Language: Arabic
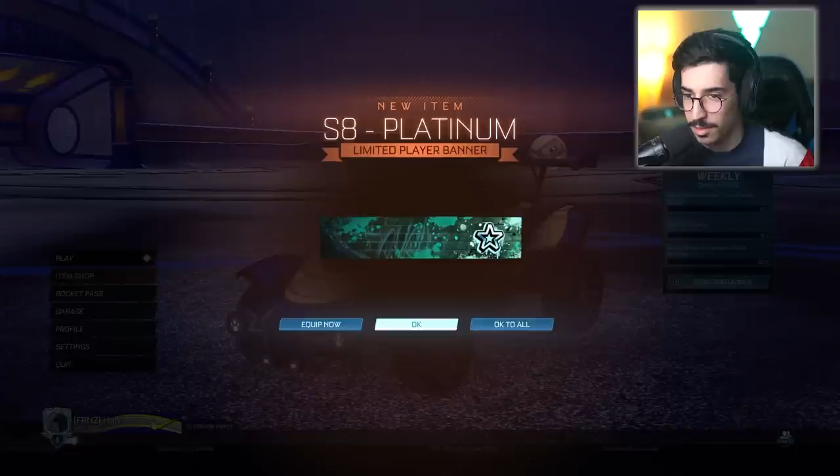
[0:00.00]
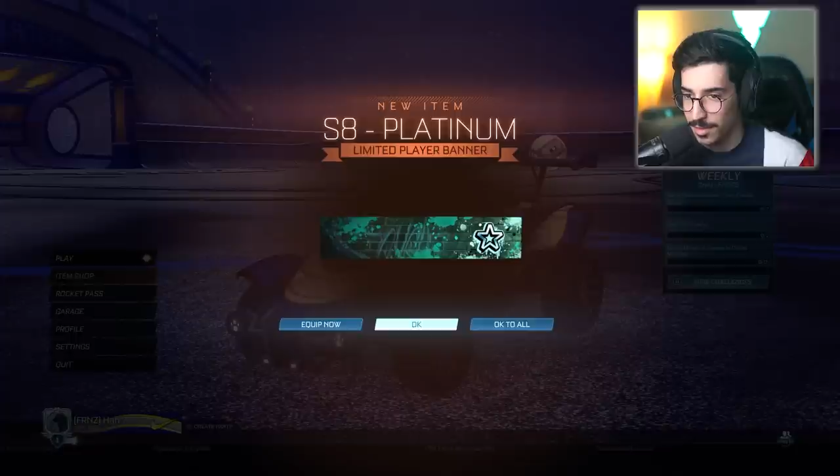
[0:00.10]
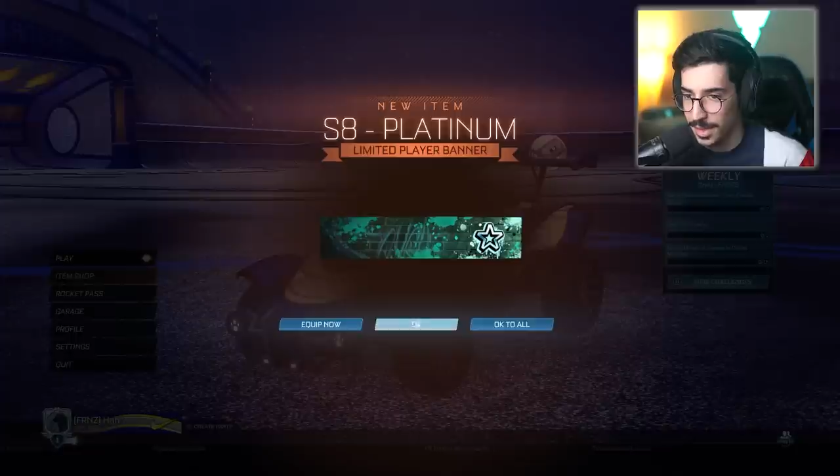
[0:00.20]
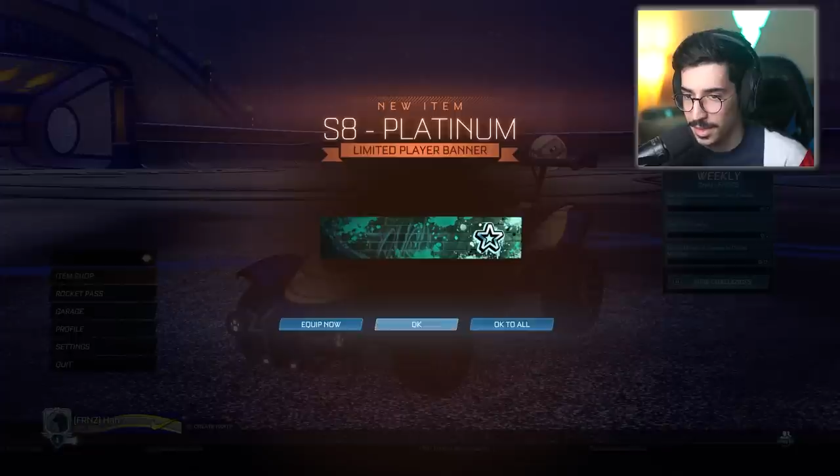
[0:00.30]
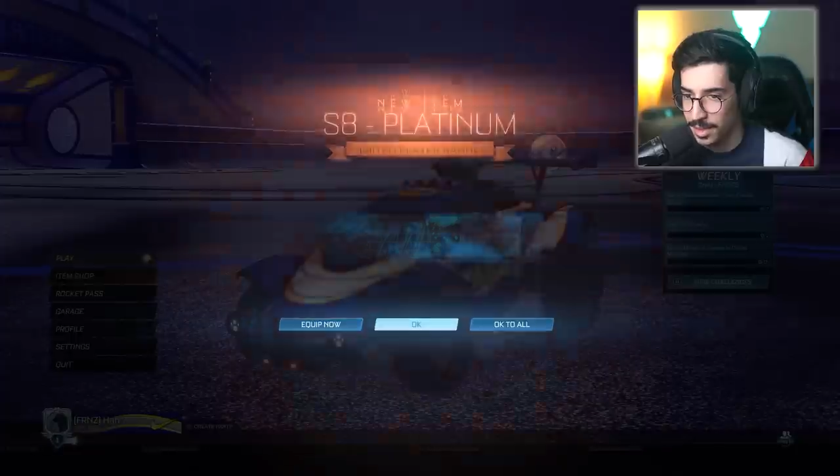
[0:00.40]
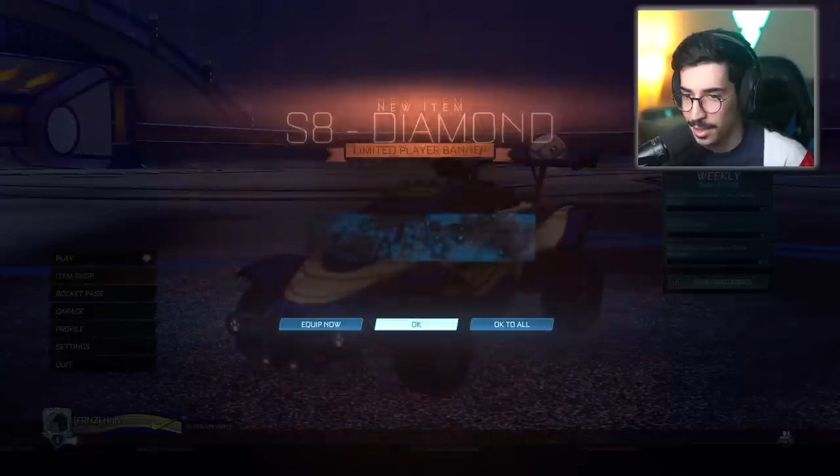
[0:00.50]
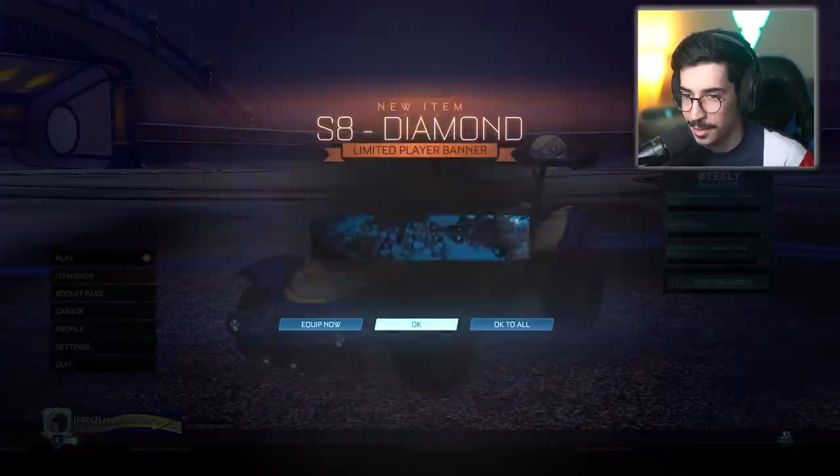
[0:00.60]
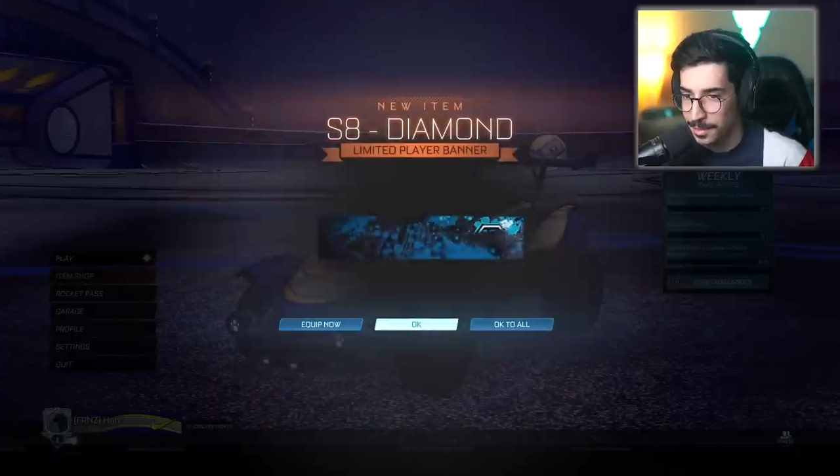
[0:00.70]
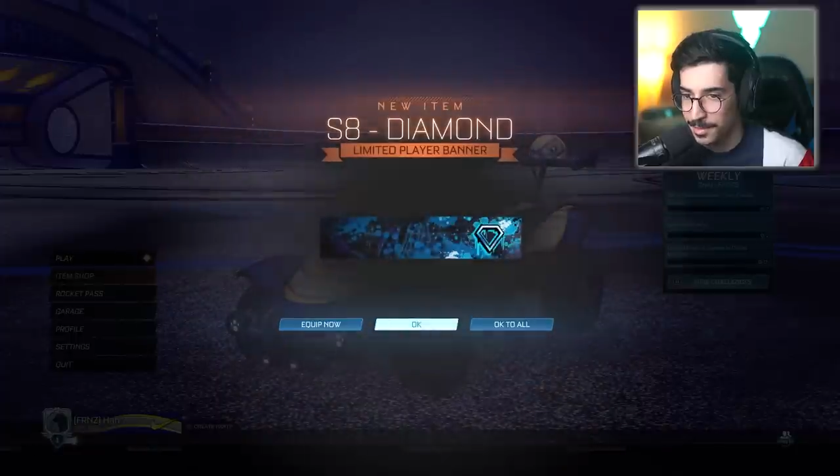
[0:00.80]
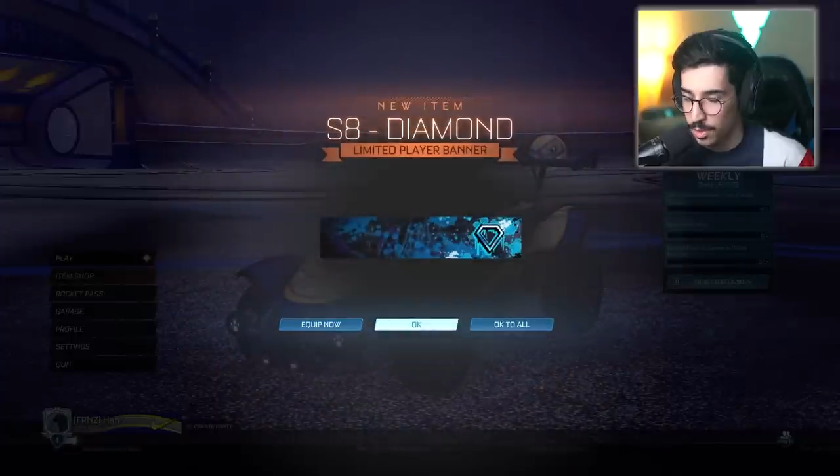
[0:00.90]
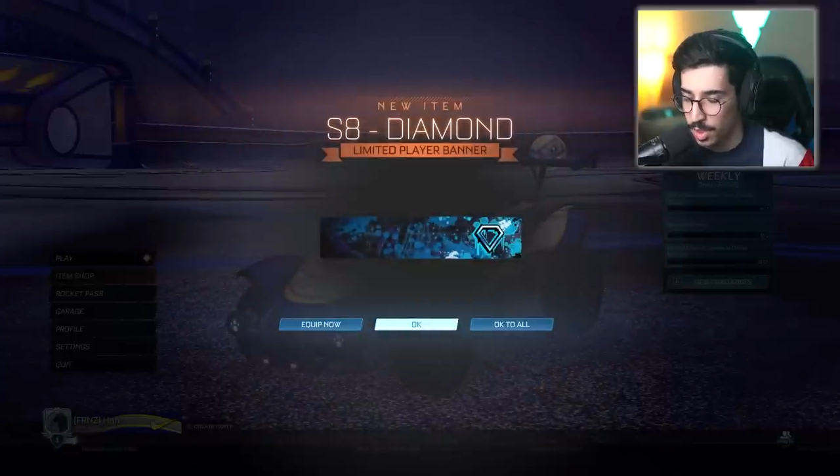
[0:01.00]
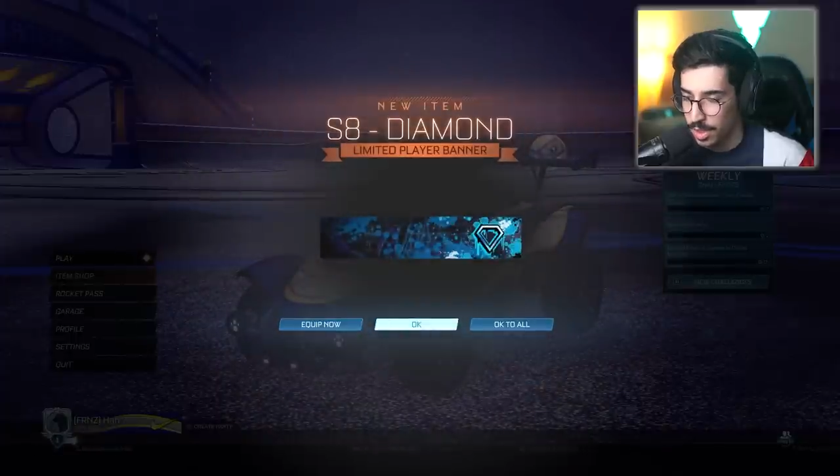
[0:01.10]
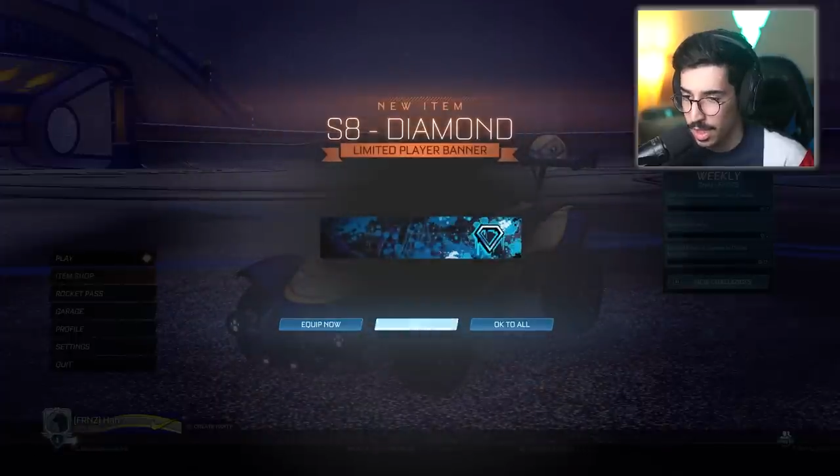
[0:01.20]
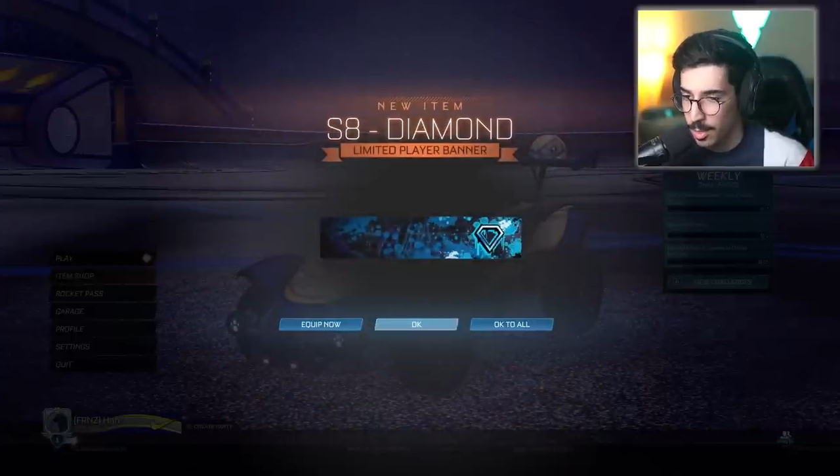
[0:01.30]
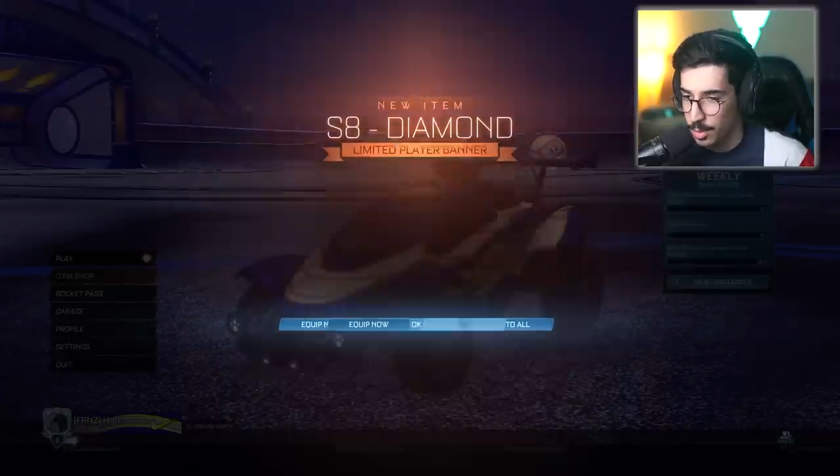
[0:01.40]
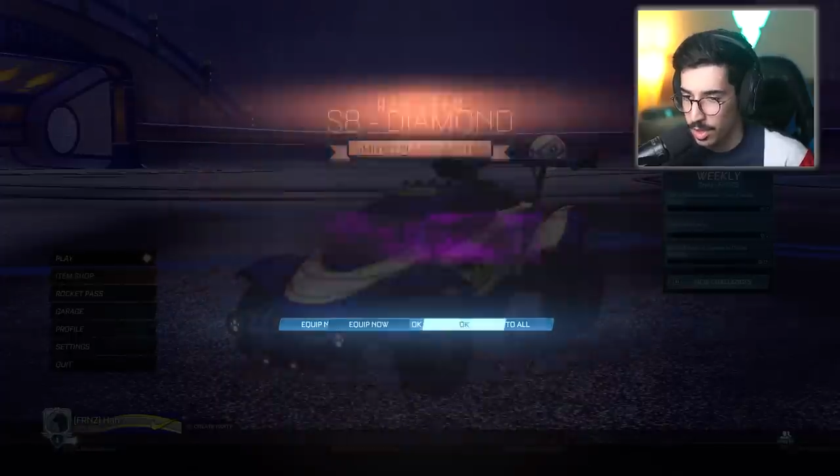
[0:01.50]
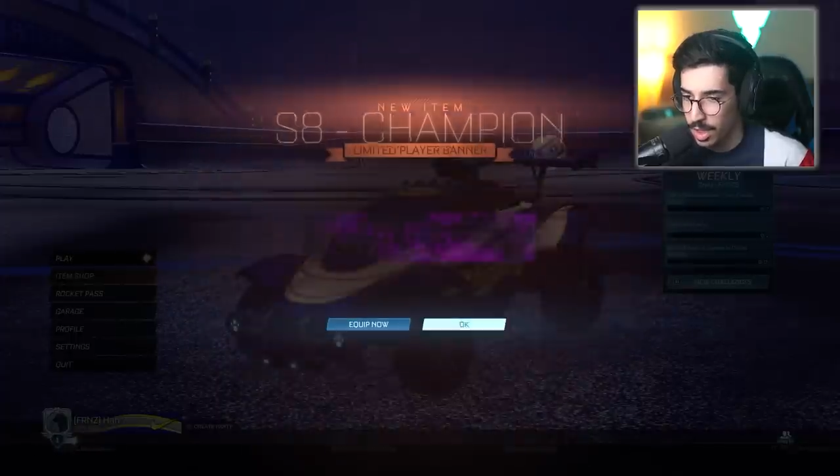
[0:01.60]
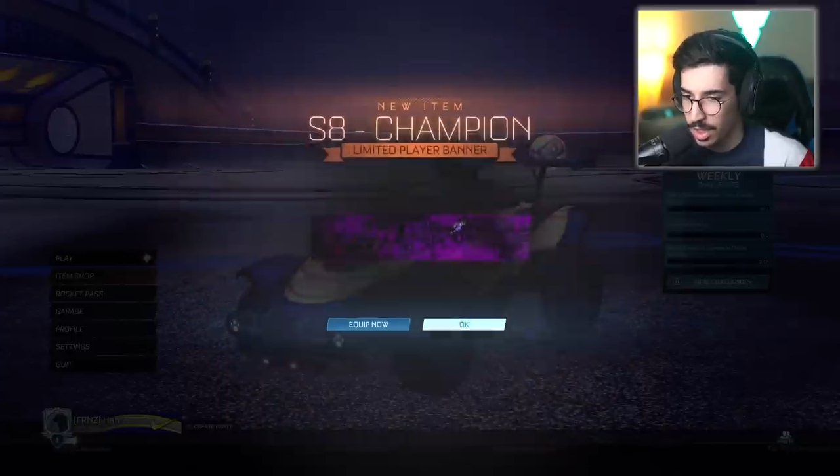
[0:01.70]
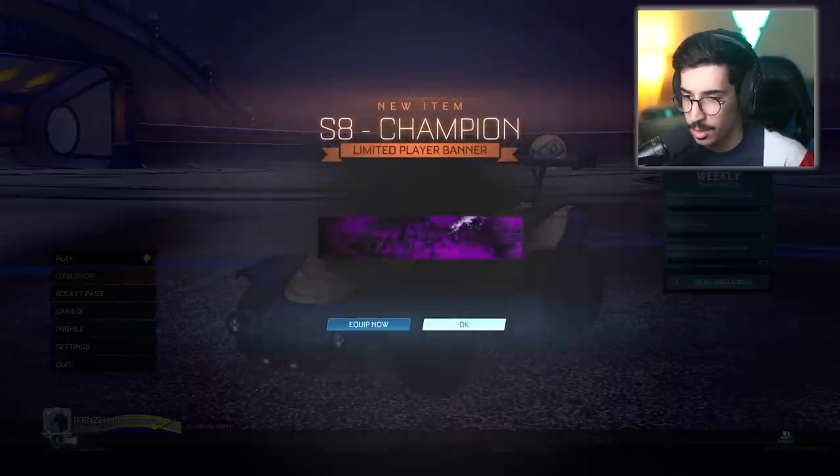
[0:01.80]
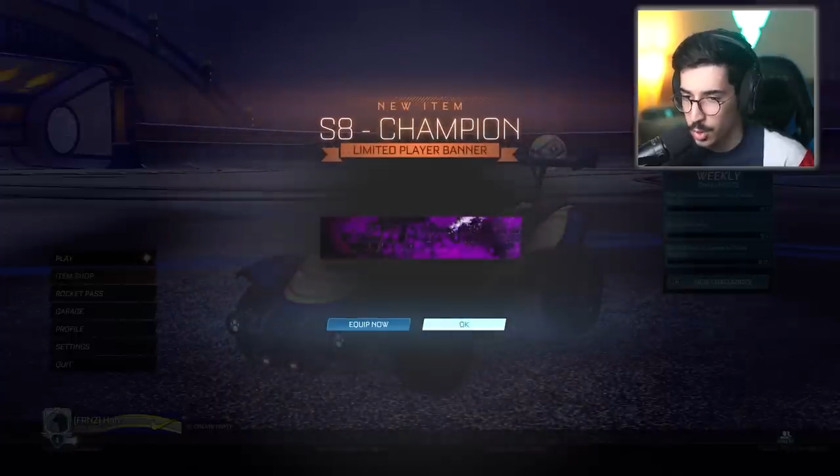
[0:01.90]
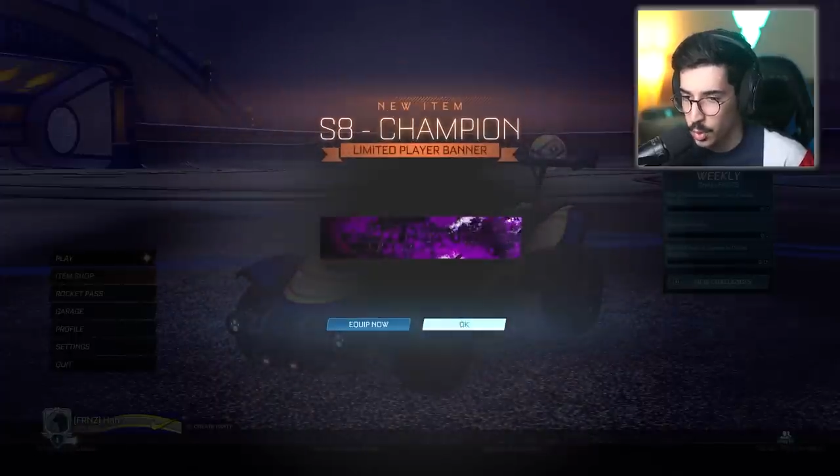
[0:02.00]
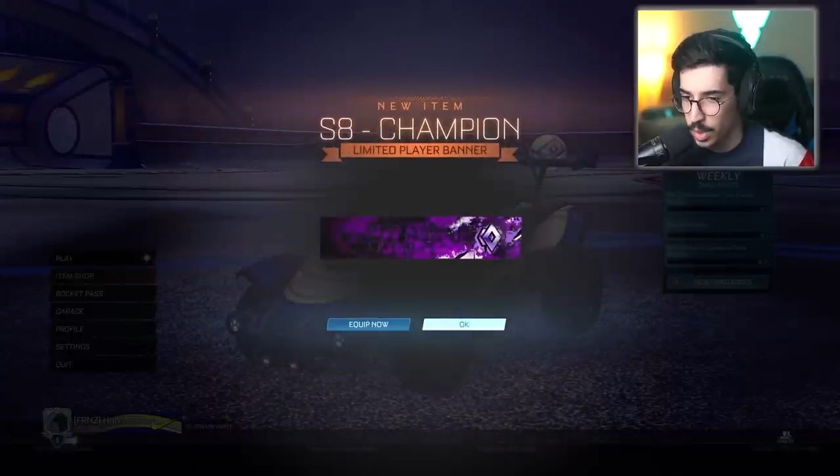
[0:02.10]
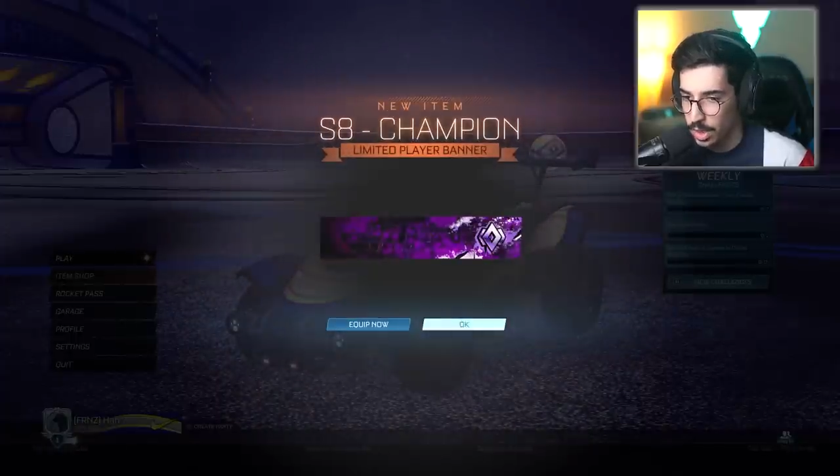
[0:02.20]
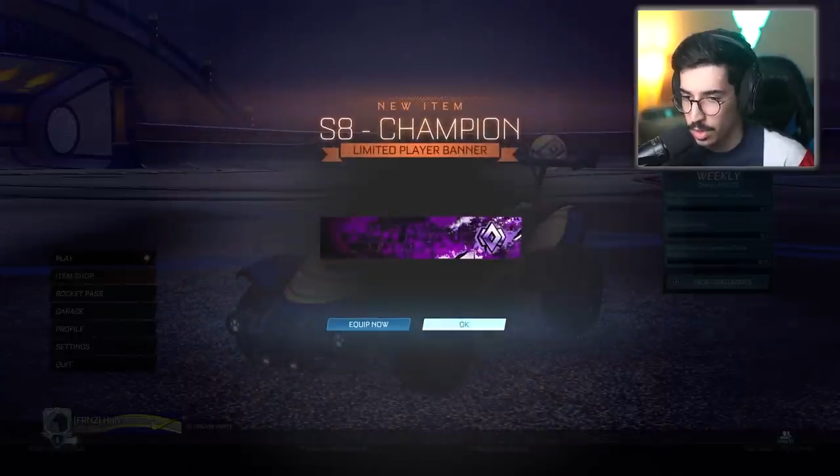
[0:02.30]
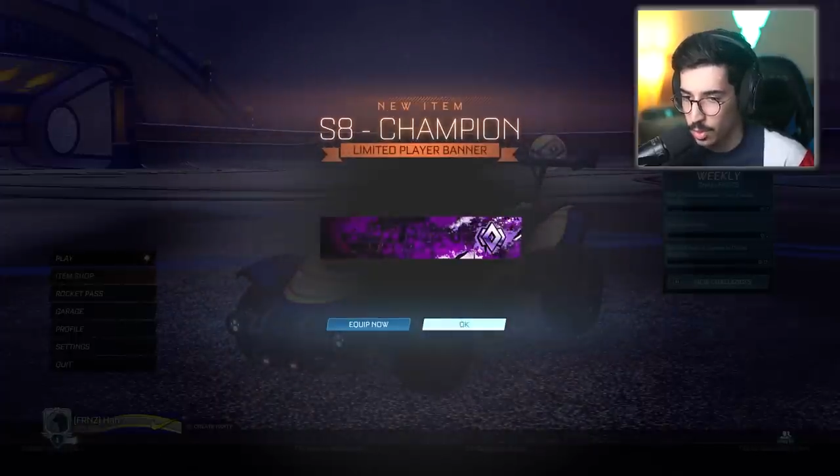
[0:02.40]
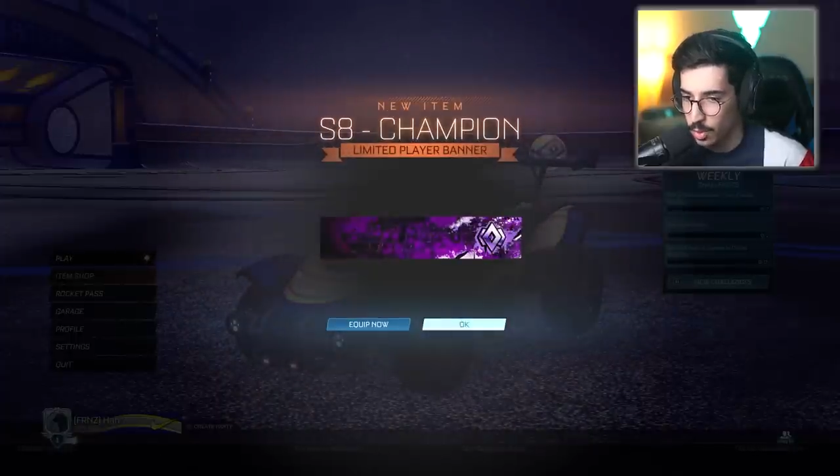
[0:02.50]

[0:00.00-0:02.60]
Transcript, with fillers: بلاتينيوم والله الدايموند رهيب شوي